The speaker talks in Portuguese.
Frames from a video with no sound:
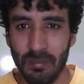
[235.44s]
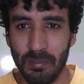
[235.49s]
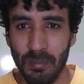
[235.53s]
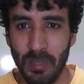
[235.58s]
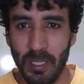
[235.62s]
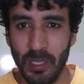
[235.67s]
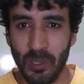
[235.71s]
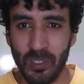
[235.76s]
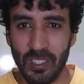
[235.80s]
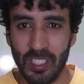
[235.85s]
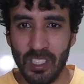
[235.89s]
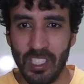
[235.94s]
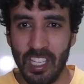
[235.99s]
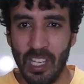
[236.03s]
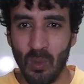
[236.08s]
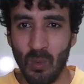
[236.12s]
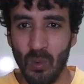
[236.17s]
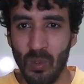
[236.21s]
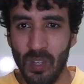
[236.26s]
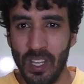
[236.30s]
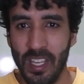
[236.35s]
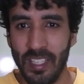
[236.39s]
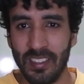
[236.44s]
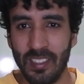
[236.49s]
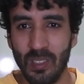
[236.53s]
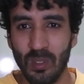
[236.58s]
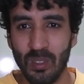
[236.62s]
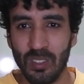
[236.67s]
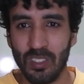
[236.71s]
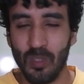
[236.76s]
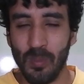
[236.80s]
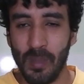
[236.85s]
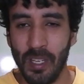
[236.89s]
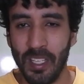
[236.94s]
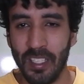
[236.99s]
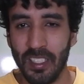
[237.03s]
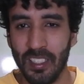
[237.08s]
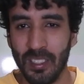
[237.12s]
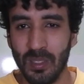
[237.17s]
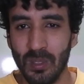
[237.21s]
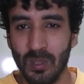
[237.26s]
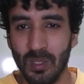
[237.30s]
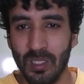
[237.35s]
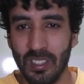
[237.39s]
meio que cagueta o seu
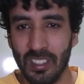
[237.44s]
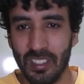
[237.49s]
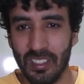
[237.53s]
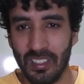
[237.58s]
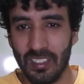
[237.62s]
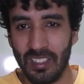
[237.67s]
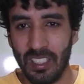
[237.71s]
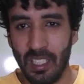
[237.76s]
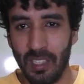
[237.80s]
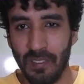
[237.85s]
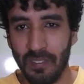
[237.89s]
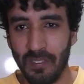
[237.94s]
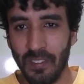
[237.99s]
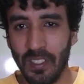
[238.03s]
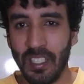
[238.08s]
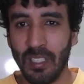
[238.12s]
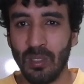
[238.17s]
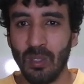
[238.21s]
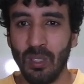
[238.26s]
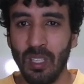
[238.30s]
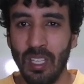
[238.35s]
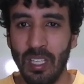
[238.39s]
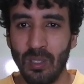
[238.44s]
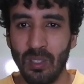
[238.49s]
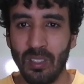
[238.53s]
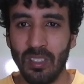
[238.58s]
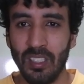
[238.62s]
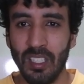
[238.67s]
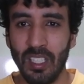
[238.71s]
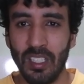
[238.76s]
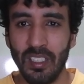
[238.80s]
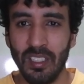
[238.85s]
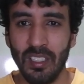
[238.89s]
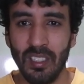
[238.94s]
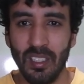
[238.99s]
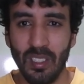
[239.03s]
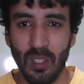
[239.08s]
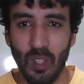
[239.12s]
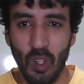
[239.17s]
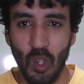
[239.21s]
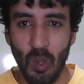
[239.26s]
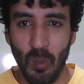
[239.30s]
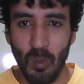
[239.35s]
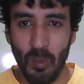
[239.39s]
marido, se ela fica do lado dele
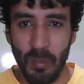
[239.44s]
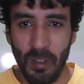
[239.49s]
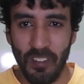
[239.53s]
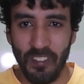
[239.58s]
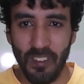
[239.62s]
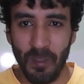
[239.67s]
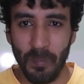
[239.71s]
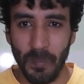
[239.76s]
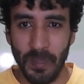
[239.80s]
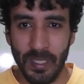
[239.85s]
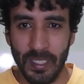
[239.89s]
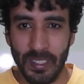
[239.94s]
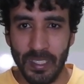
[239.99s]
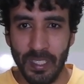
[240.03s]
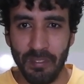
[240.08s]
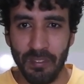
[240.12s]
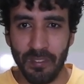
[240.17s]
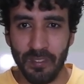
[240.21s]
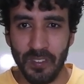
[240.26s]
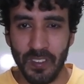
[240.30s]
como uma família deve